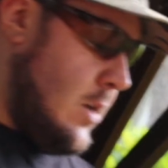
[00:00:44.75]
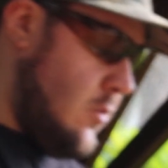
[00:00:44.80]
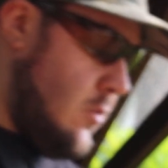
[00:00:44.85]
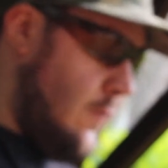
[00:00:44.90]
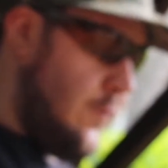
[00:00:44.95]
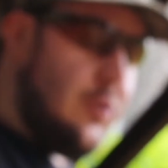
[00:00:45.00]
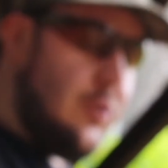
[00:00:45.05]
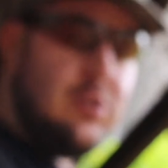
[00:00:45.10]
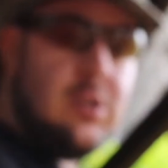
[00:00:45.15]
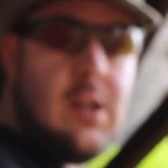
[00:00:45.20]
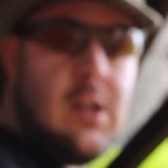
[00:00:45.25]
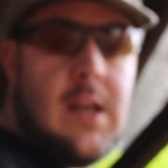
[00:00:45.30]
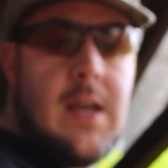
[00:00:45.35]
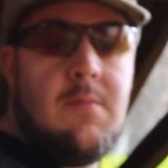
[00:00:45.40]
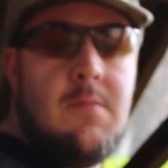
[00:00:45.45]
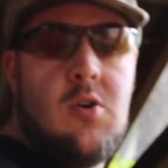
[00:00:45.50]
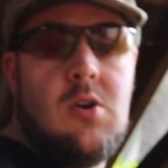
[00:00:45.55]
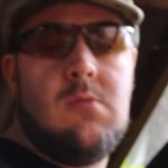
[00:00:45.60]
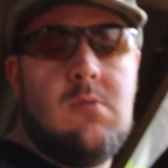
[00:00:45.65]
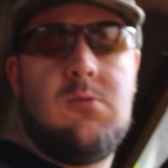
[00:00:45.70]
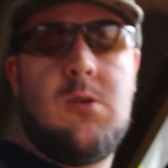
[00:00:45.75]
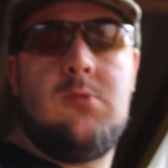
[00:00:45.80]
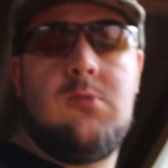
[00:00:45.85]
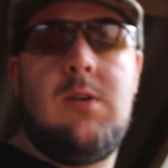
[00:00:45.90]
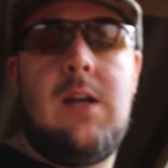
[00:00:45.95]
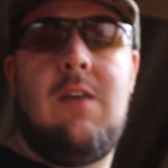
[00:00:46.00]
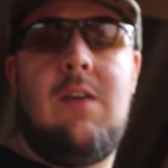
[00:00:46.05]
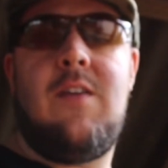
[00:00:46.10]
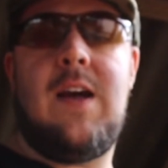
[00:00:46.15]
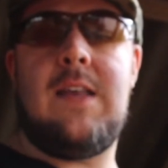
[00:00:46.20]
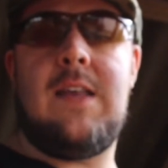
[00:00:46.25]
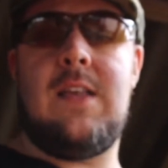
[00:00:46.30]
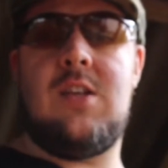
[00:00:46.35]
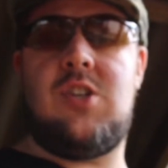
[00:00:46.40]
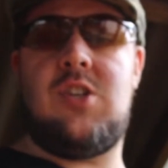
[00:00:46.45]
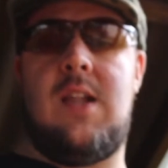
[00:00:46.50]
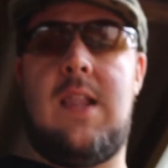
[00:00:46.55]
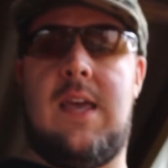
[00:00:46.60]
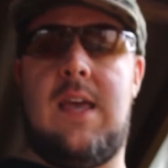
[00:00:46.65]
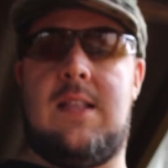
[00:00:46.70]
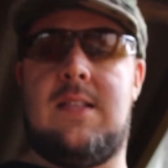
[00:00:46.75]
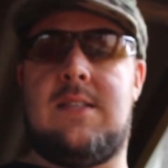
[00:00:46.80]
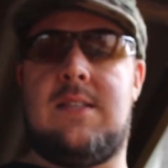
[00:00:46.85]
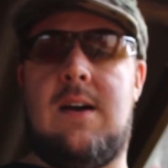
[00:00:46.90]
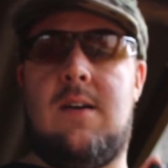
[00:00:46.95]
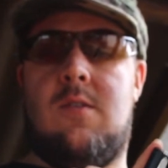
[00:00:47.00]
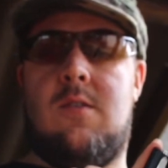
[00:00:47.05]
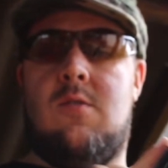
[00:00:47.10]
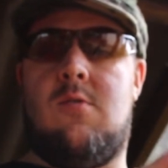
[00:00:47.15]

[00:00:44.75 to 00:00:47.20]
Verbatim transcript: confronteremo con una rivale d'eccellenza